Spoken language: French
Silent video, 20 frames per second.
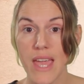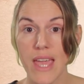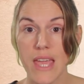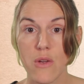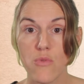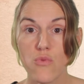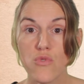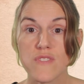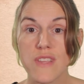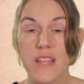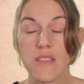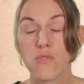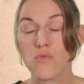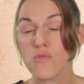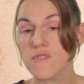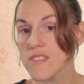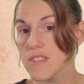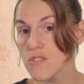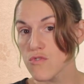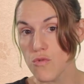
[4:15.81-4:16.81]
et où ça ne
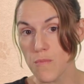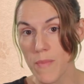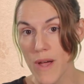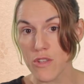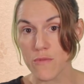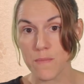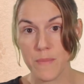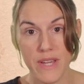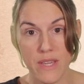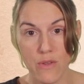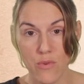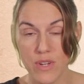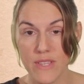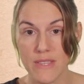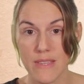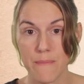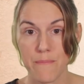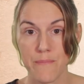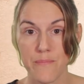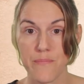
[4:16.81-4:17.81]
constitue pas une
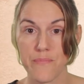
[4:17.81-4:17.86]
priorité.